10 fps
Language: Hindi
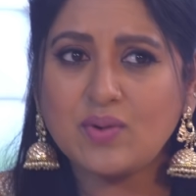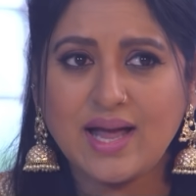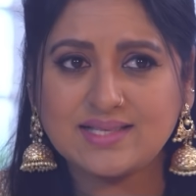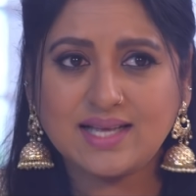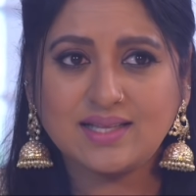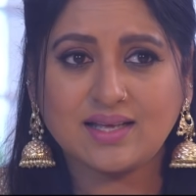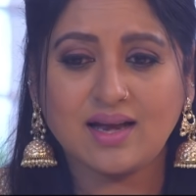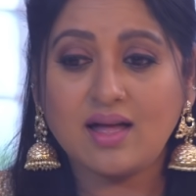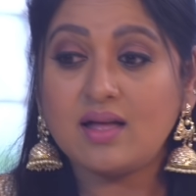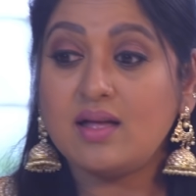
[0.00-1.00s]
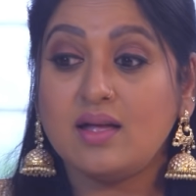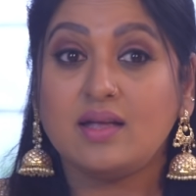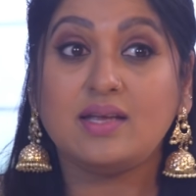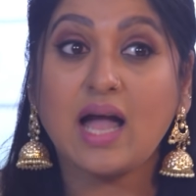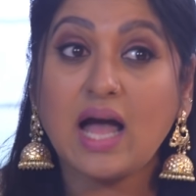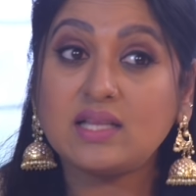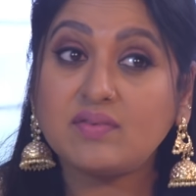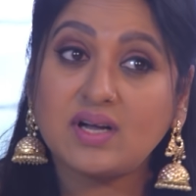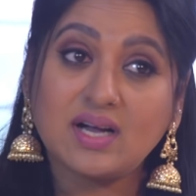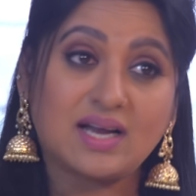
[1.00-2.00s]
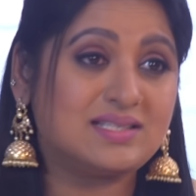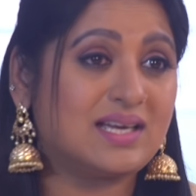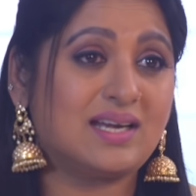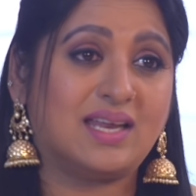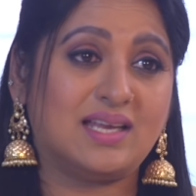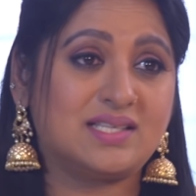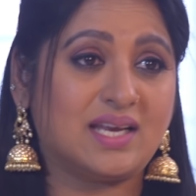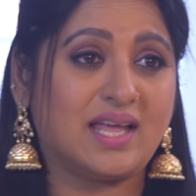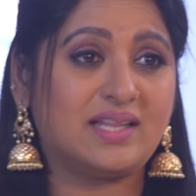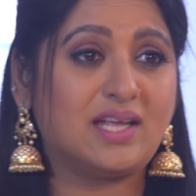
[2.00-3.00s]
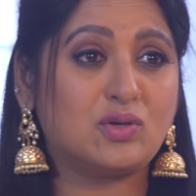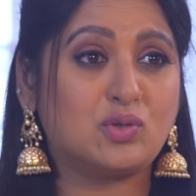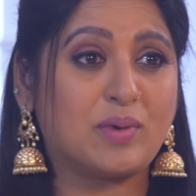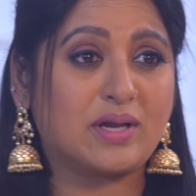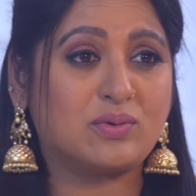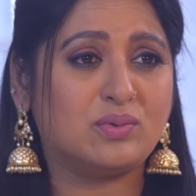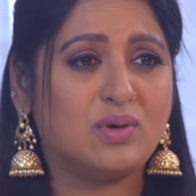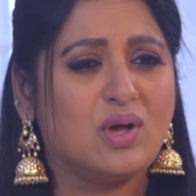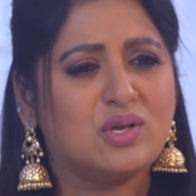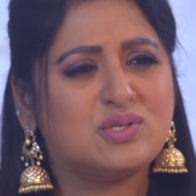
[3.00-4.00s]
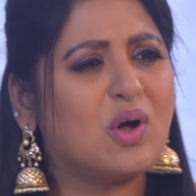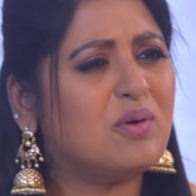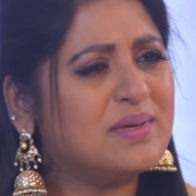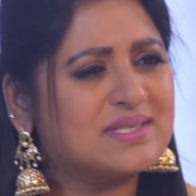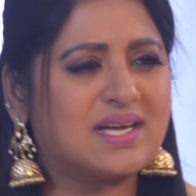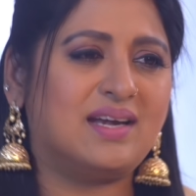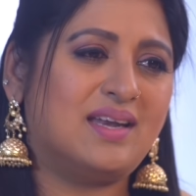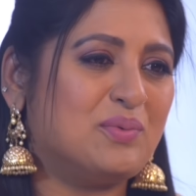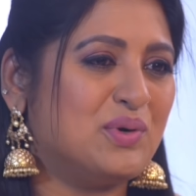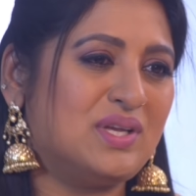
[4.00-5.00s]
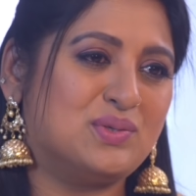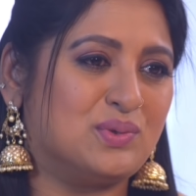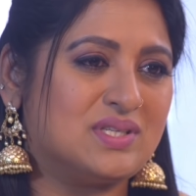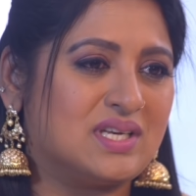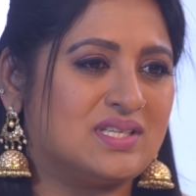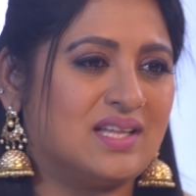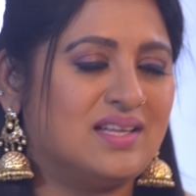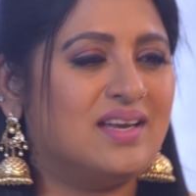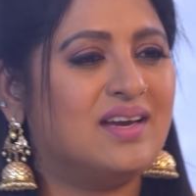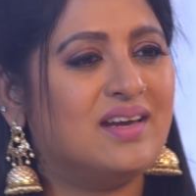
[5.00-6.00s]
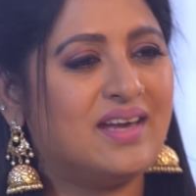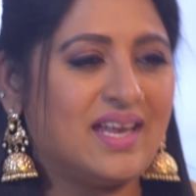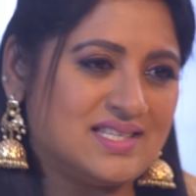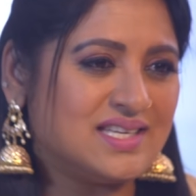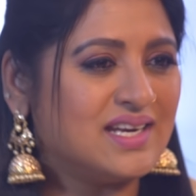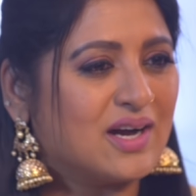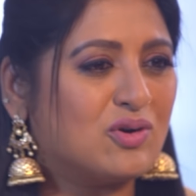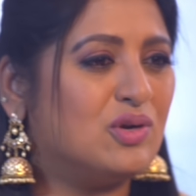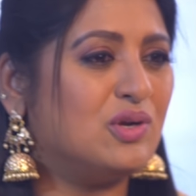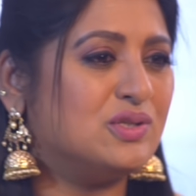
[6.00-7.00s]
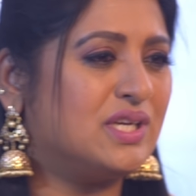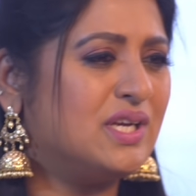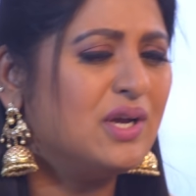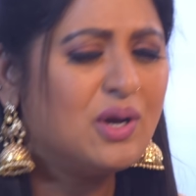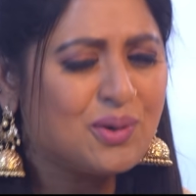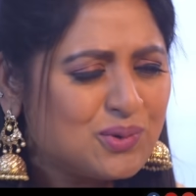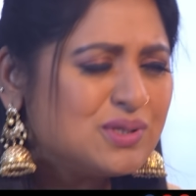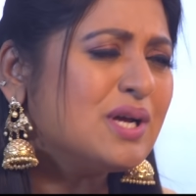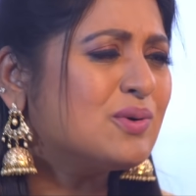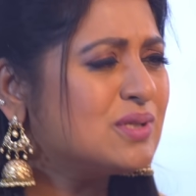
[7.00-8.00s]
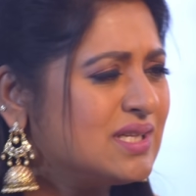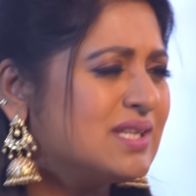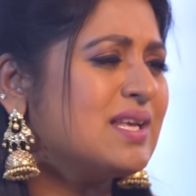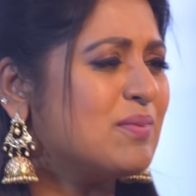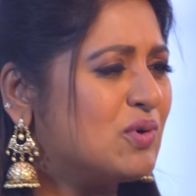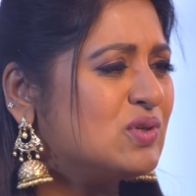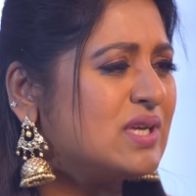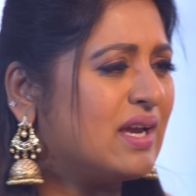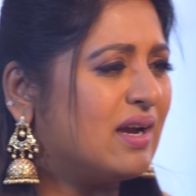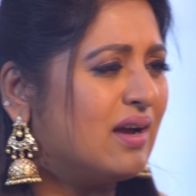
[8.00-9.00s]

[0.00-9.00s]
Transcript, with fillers: मेरे को ऐसा दिख रहा यादव के खर्चे का टेंशन है देखो तुम्हारे को चौबीस घंटे वही सोच रहे शायद टेंशन ना को लियो जी कुछ ना कुछ इंतजाम हो